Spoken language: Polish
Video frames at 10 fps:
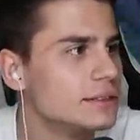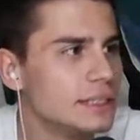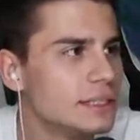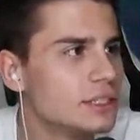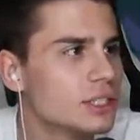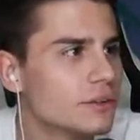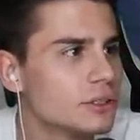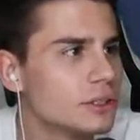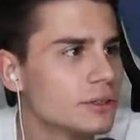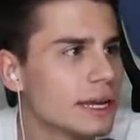Nigdy
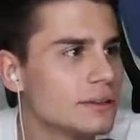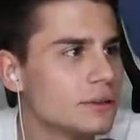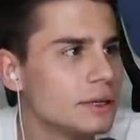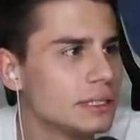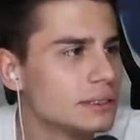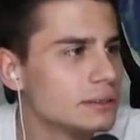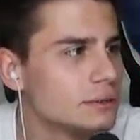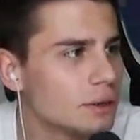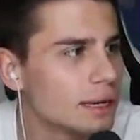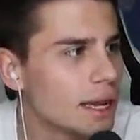czerwony. You can do it.
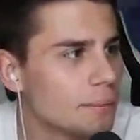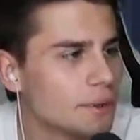Okej, okay,